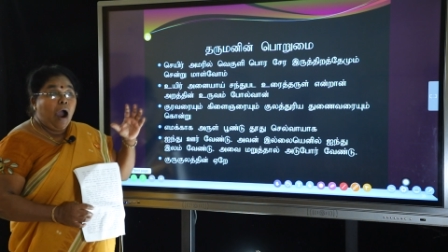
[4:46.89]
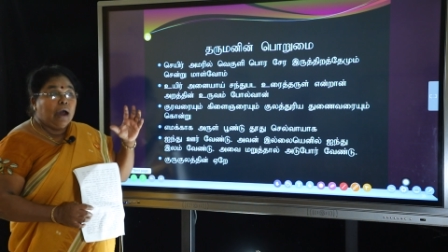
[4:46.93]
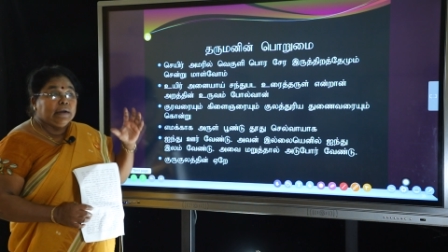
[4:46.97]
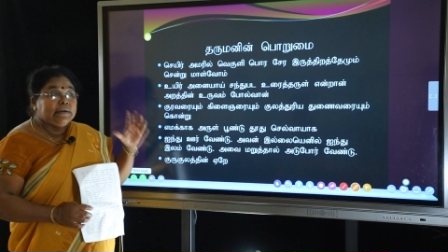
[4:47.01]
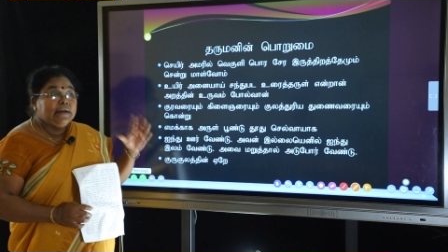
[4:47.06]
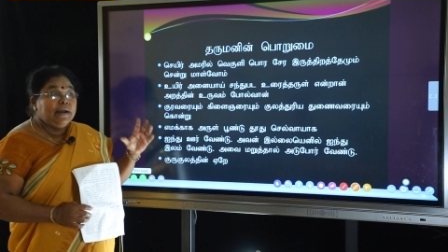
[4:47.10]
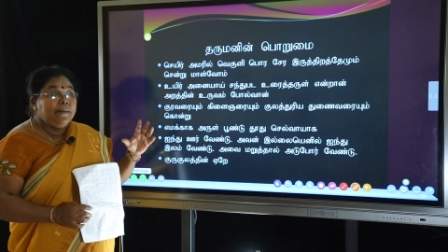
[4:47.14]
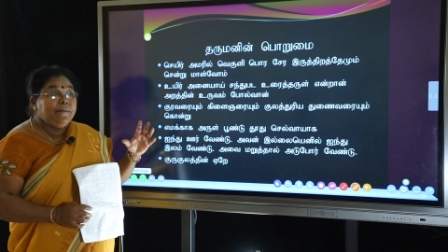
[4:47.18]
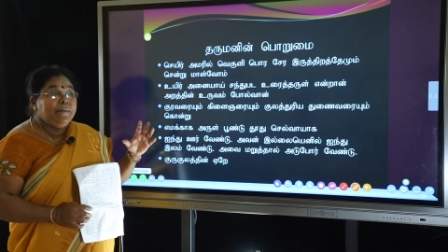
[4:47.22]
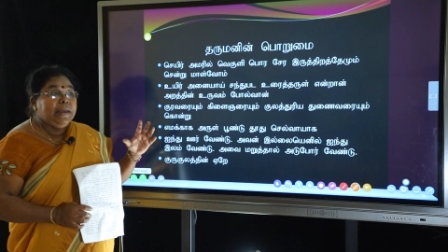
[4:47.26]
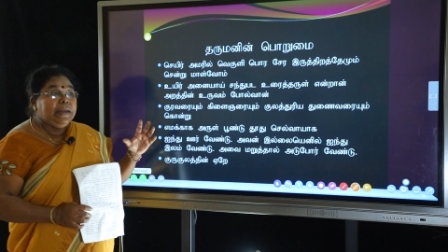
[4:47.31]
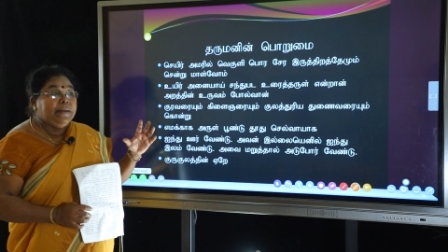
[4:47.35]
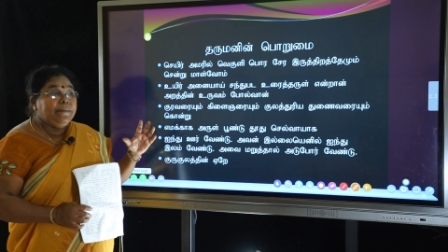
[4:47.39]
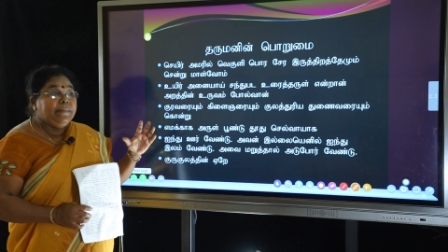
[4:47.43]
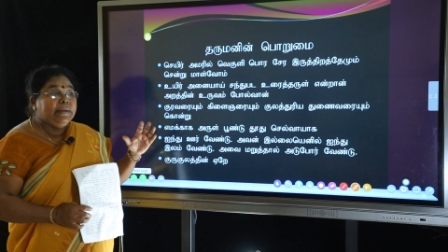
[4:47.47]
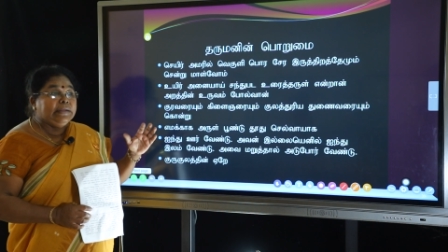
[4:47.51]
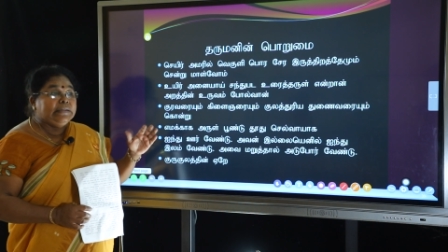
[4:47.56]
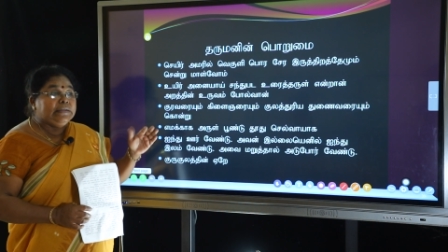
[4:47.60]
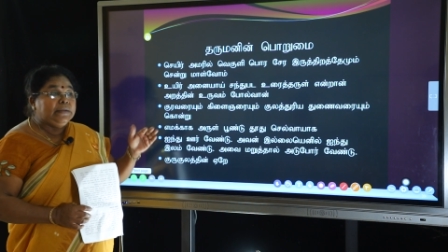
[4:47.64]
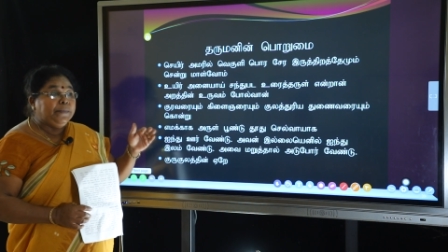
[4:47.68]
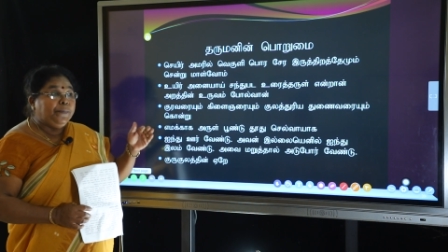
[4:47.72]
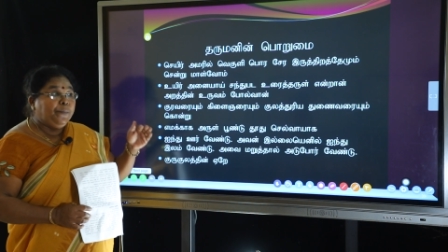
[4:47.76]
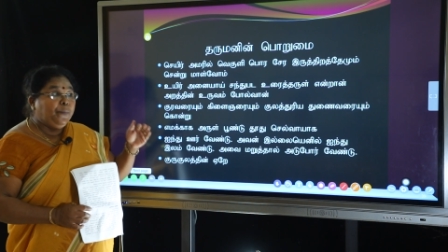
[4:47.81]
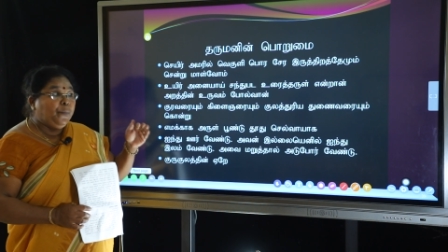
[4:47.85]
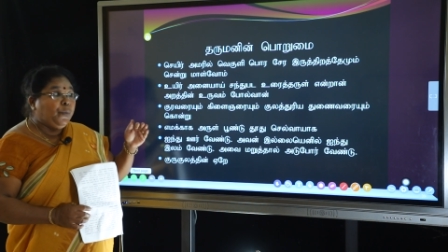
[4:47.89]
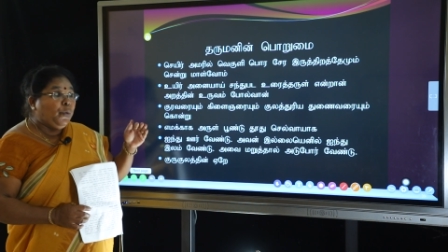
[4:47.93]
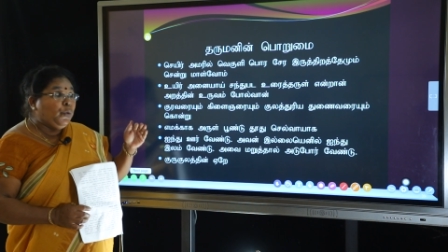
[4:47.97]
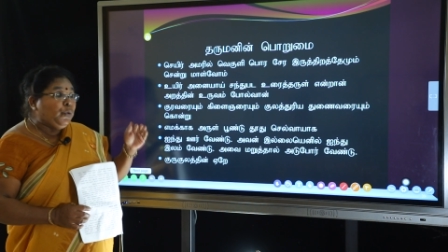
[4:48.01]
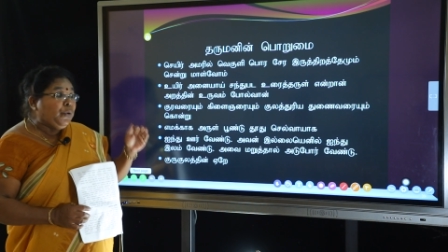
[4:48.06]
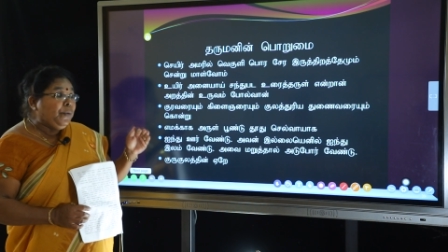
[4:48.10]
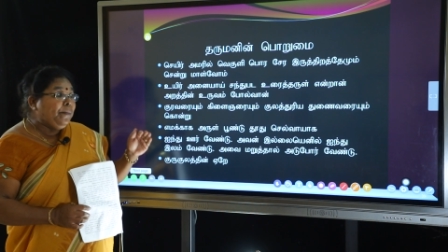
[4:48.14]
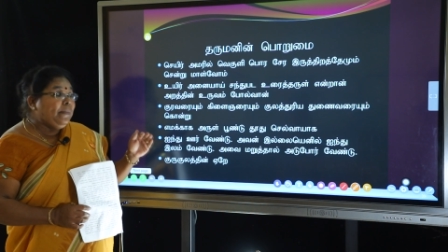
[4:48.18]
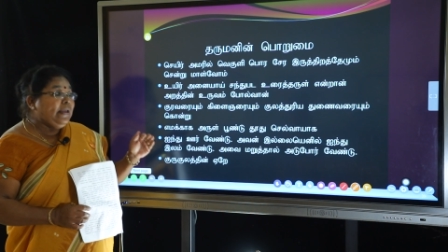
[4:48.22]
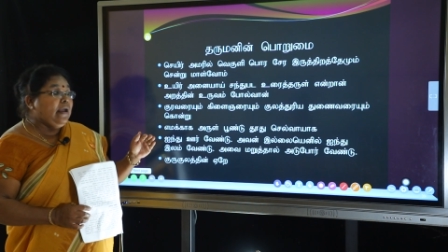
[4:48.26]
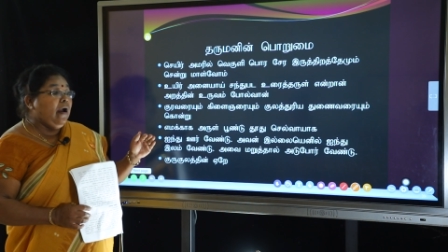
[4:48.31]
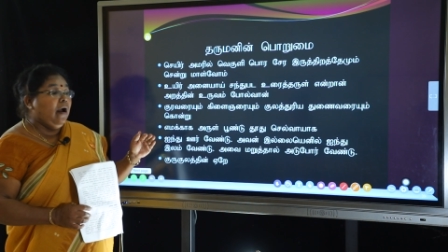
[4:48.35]
அறம் என்பது
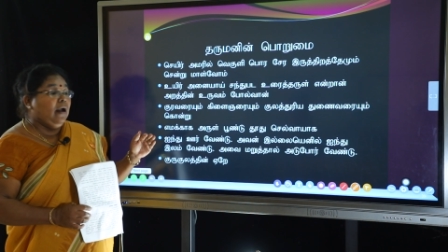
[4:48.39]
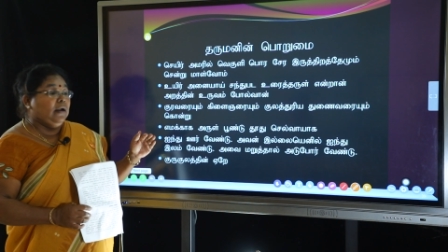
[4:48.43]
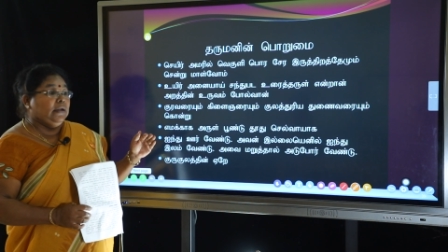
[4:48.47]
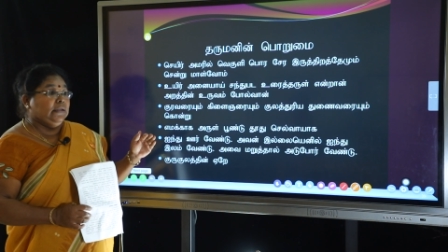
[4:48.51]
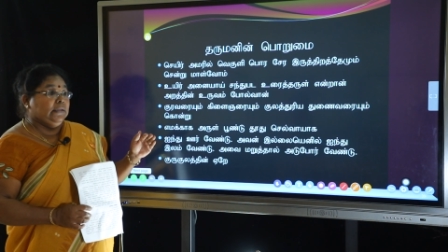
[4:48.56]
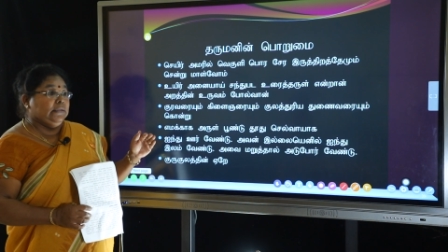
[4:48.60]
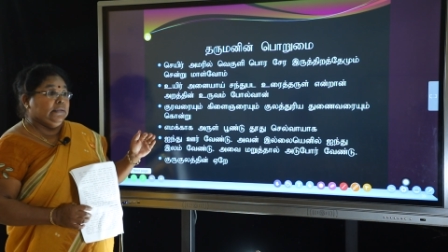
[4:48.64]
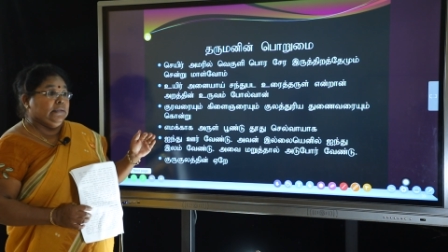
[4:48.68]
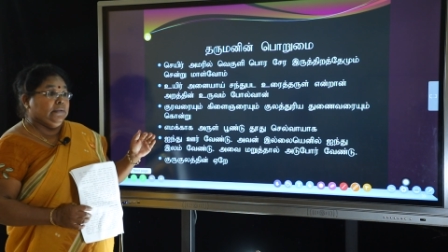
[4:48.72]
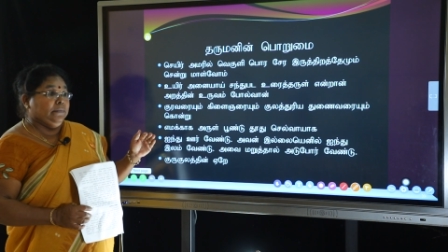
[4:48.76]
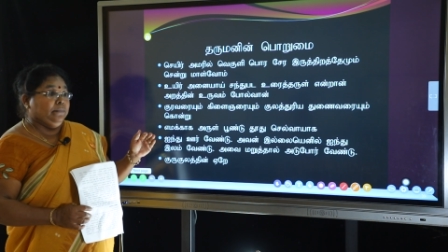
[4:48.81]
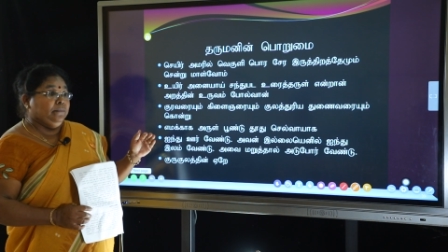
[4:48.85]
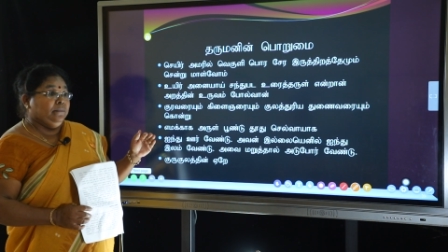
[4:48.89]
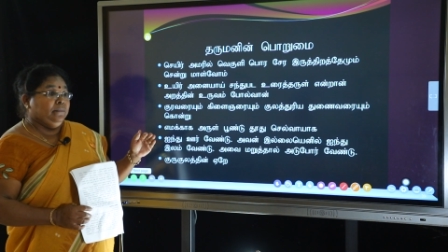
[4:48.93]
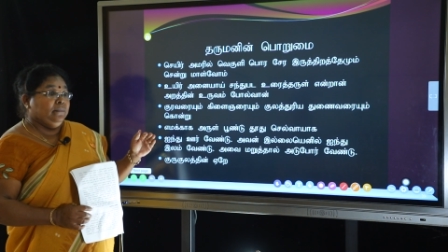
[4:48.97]
பொறுமையானது